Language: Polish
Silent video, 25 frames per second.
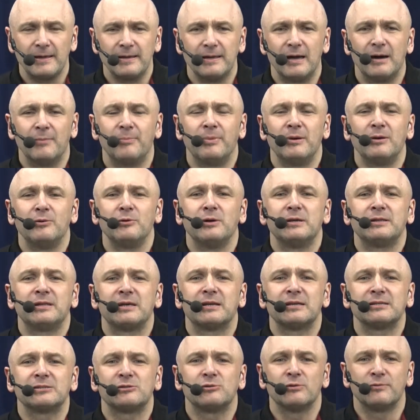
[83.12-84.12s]
Ja apeluję
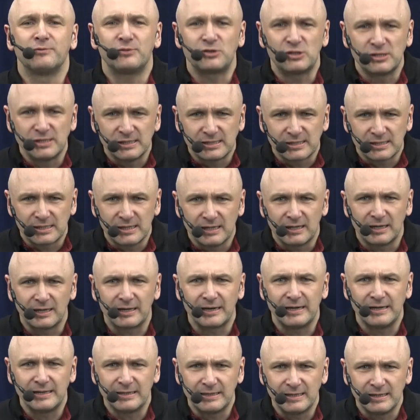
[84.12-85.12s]
teraz do wszystkich
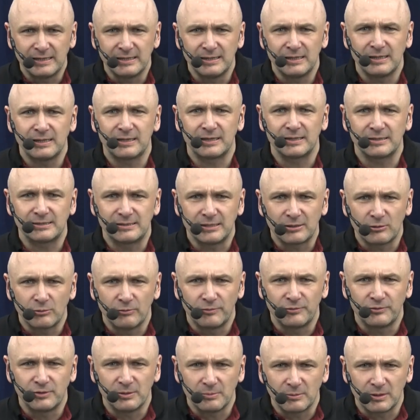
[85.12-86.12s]
religijnych
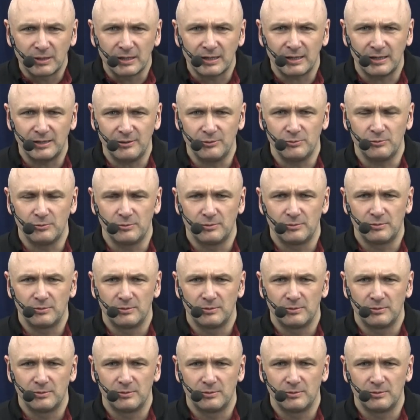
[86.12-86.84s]
kacyków w tym kraju